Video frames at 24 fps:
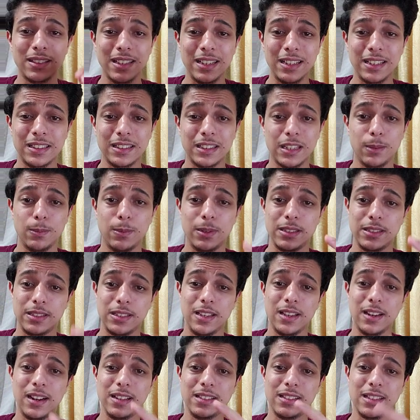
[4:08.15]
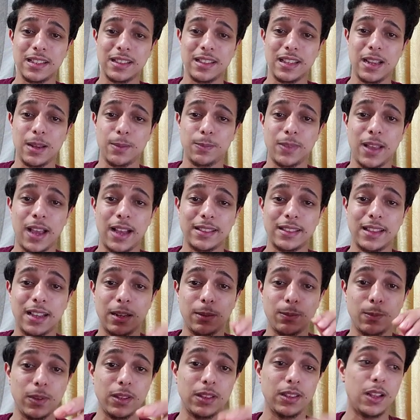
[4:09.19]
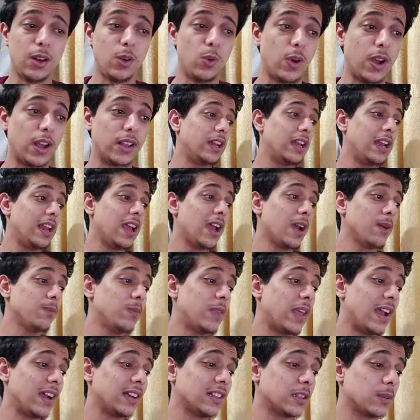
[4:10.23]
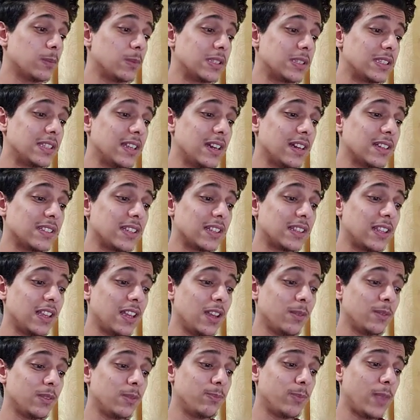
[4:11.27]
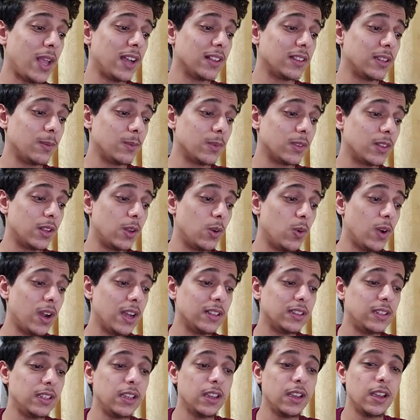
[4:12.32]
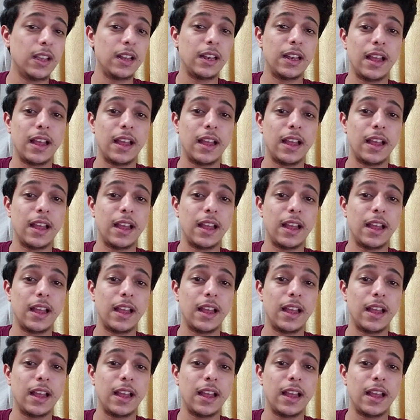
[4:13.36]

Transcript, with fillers: تكتب السيرة الذاتية بتاعتك من دلوقتي ليه أبدأ أكتب السيرة الذاتية بتاعتي من دلوقتي